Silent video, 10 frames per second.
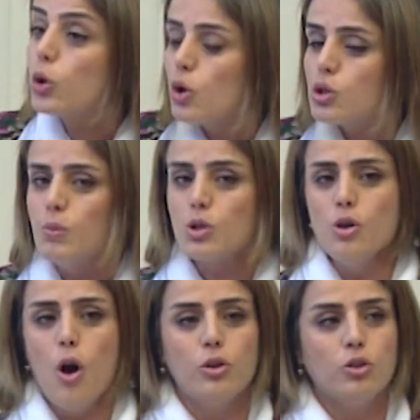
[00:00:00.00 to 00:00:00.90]

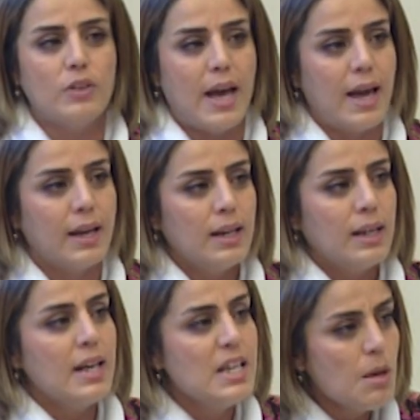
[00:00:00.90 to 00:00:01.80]
Gözümüzün önünde.
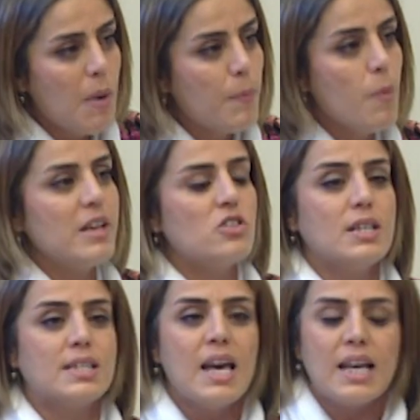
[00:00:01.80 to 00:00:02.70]
Ne zaman bu
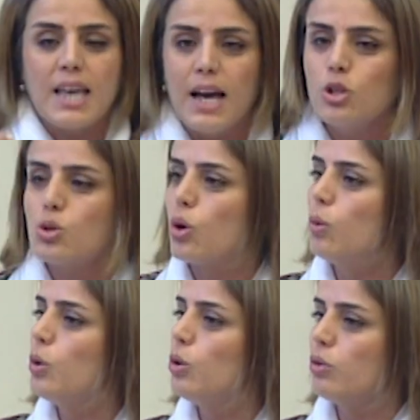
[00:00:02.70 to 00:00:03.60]
meclis kendi
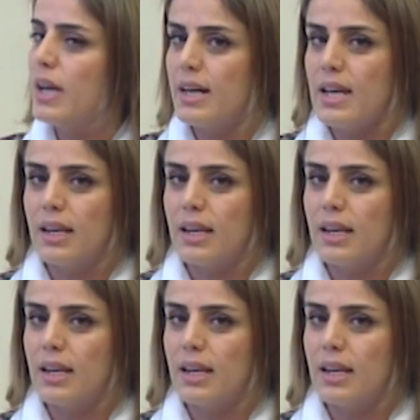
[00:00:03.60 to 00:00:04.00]
sorumluluğunu yerine